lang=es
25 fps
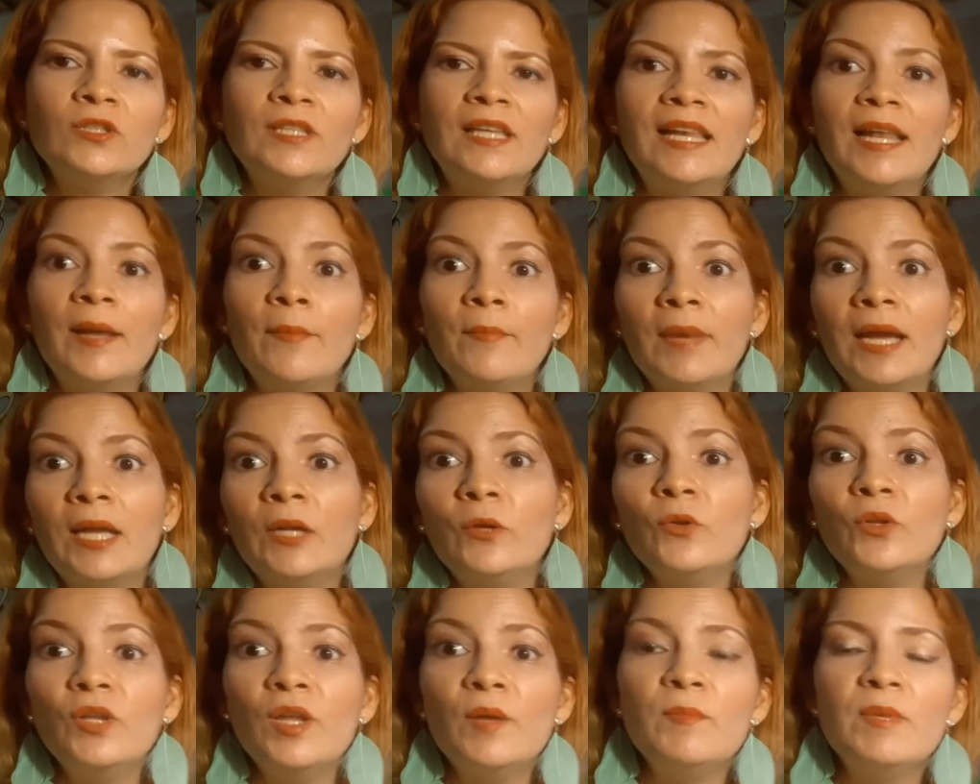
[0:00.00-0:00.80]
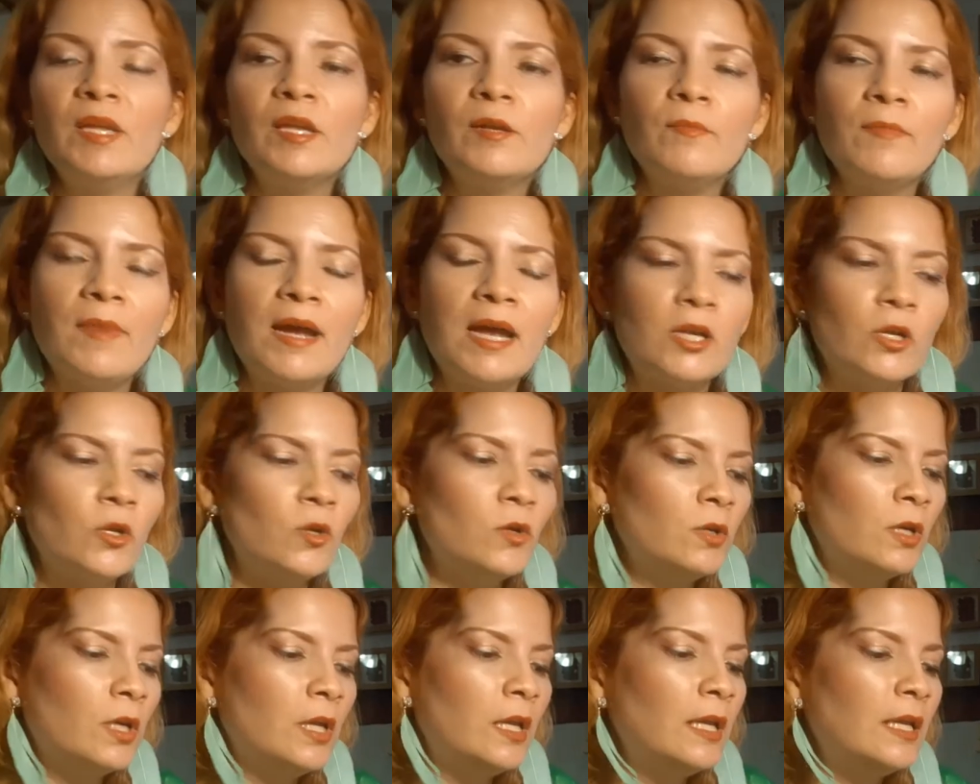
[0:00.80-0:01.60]
de la mano de mi
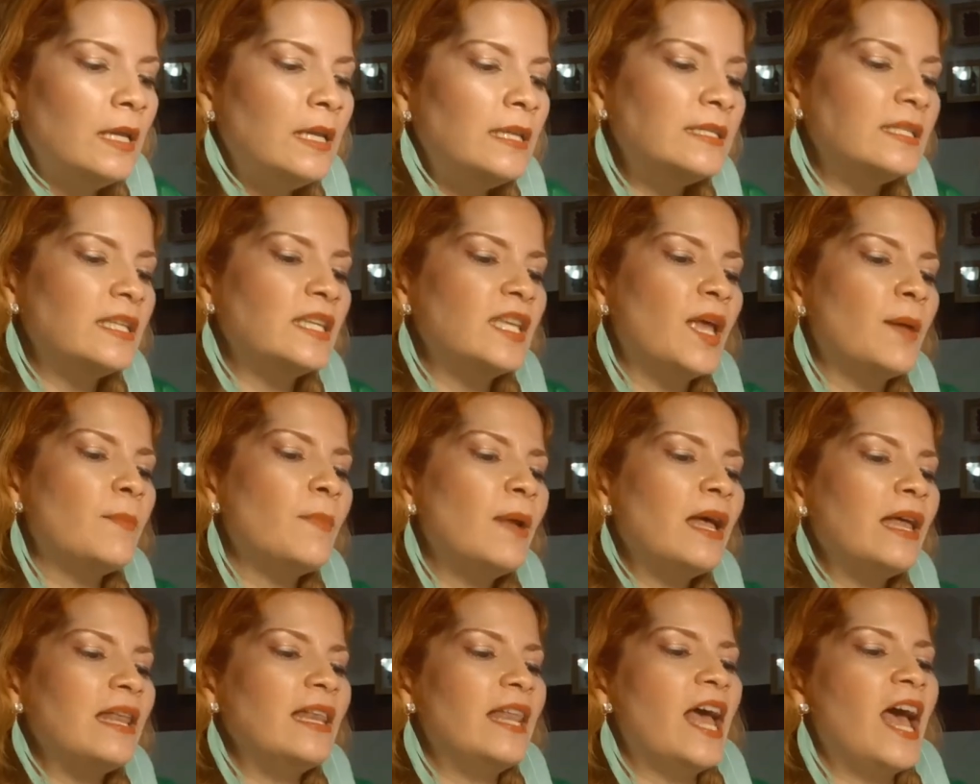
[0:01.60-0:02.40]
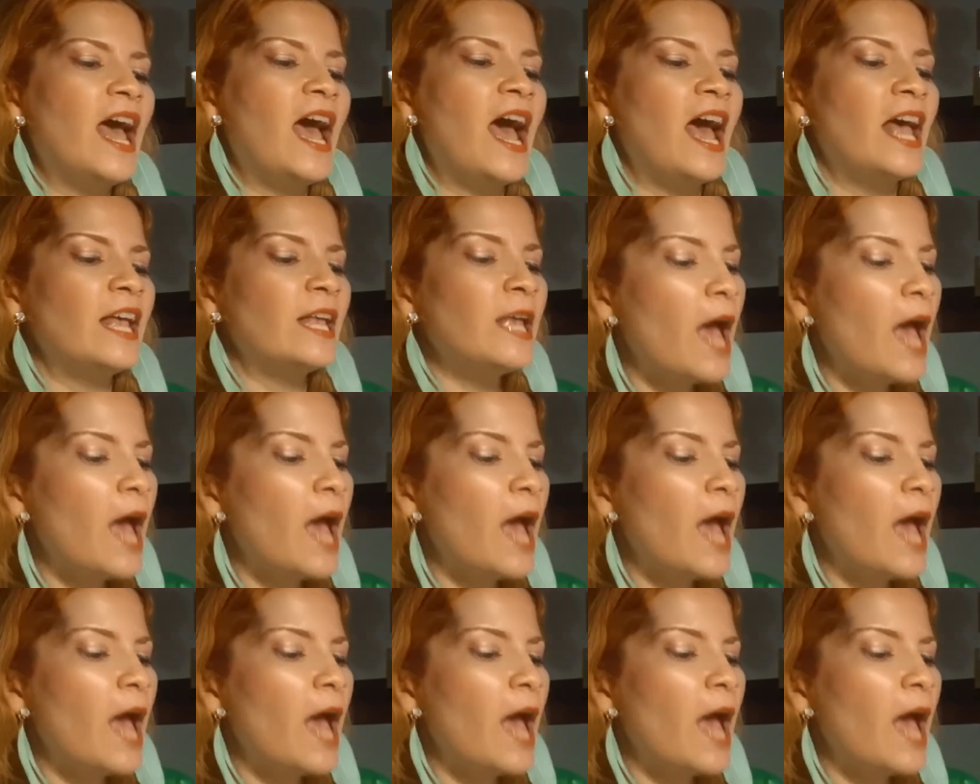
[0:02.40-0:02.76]
hermano y se llama Las